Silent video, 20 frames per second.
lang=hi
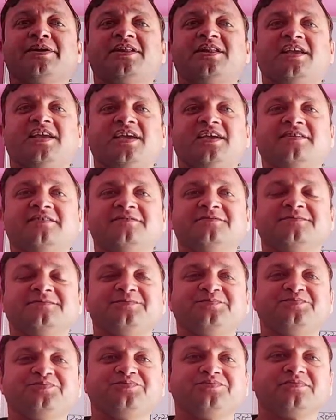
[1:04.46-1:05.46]
कहां पड़ती है
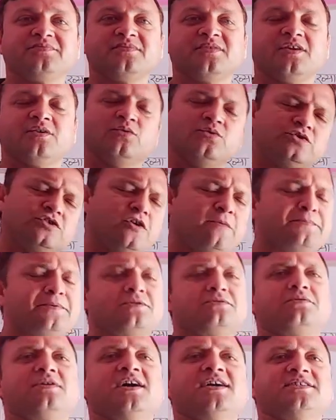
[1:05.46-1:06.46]
उसके
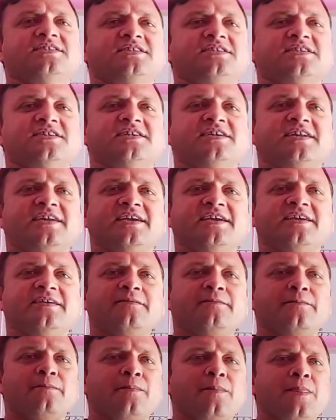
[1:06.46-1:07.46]
ऊपर थोड़ा सा चर्चा
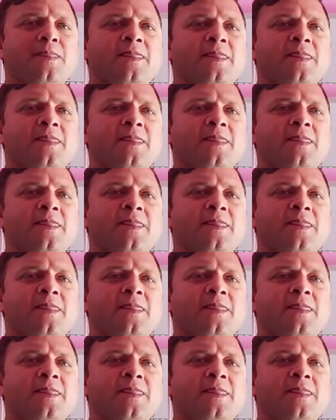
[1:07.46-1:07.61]
करेंगे